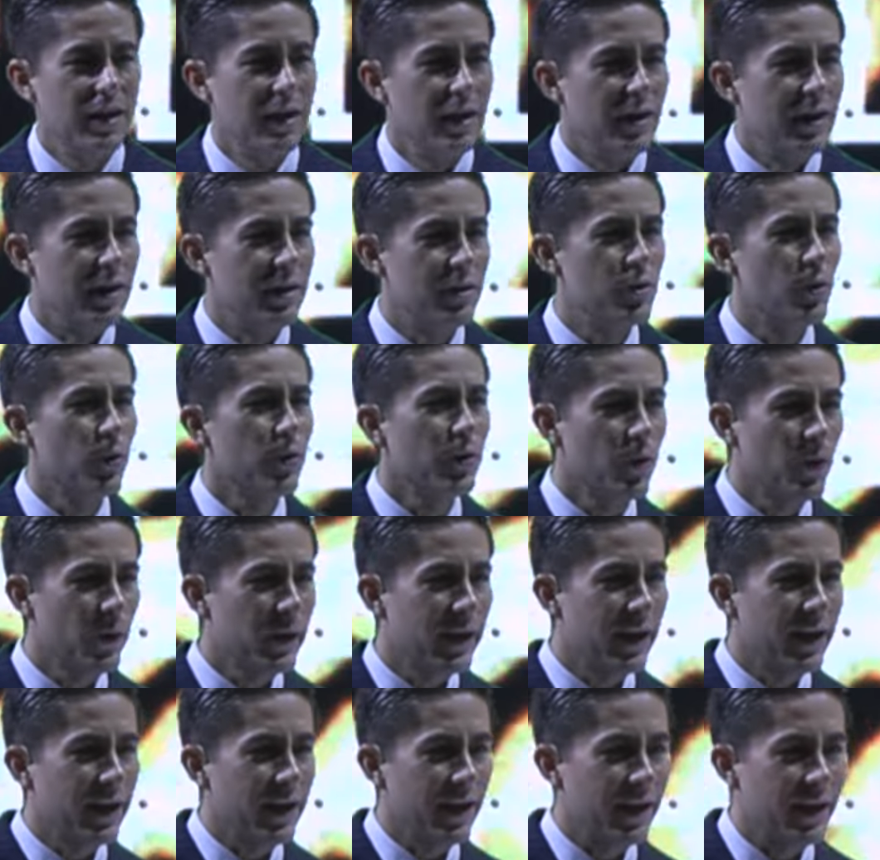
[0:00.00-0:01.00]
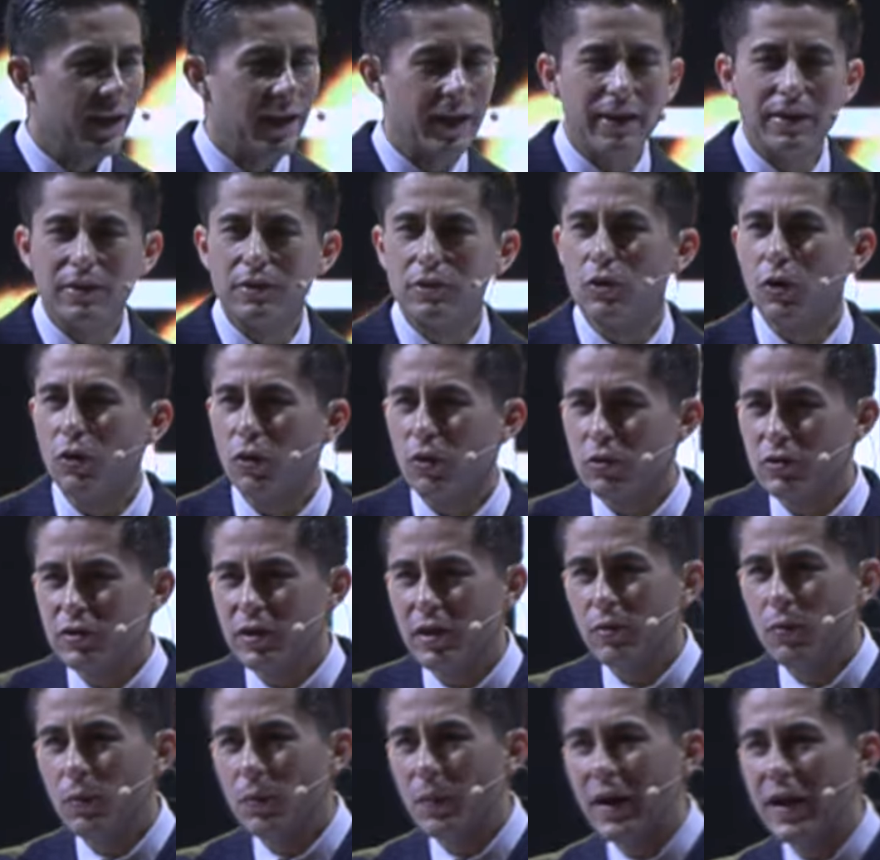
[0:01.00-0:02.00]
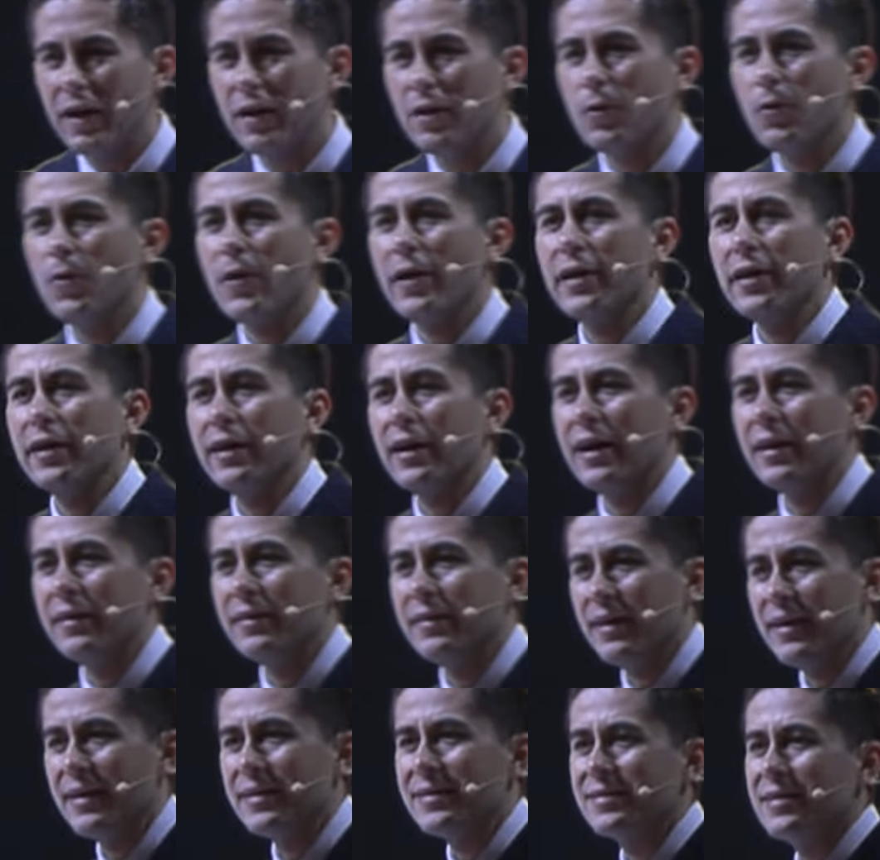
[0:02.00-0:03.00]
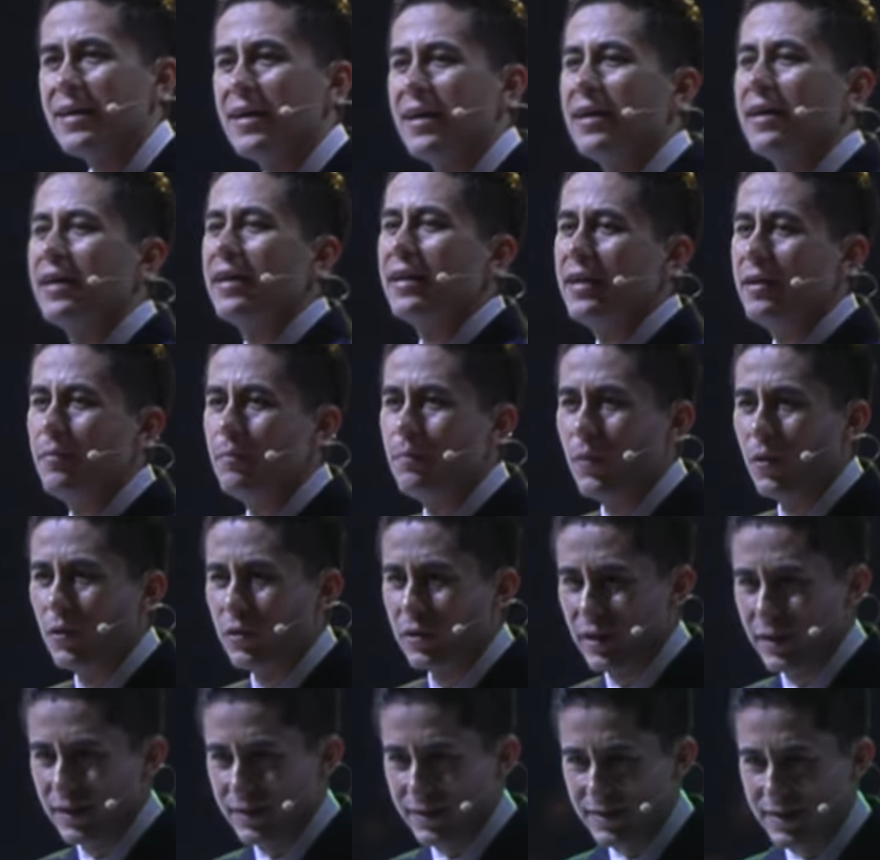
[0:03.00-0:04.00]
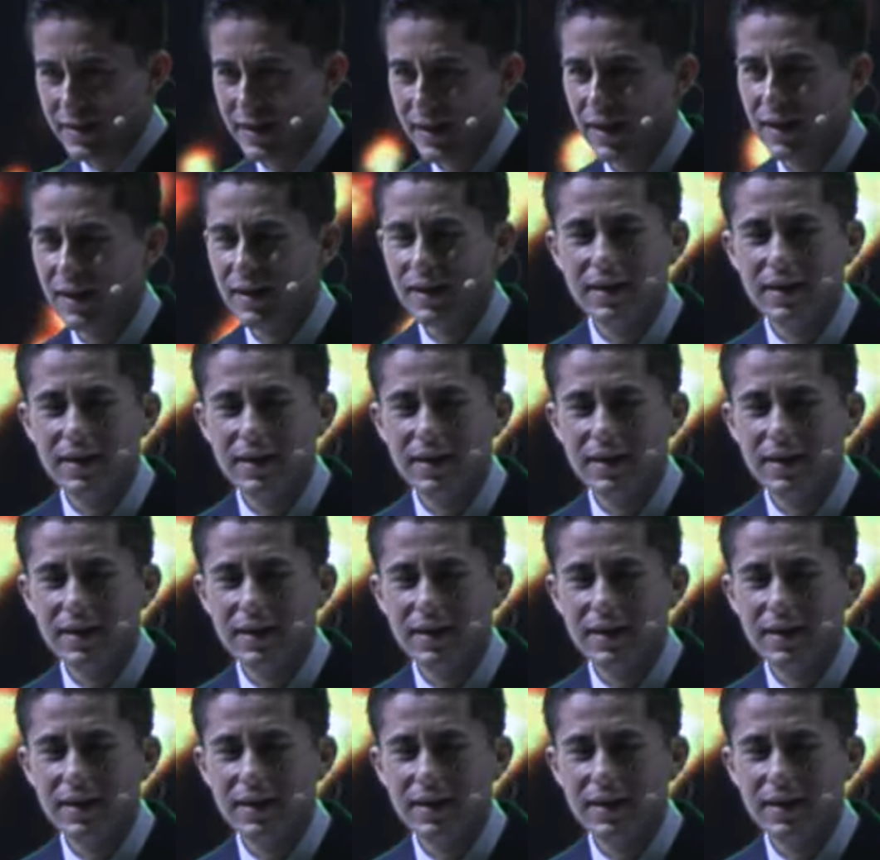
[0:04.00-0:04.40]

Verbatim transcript: Y yo creo que en todo ser humano hay grandeza y potencial.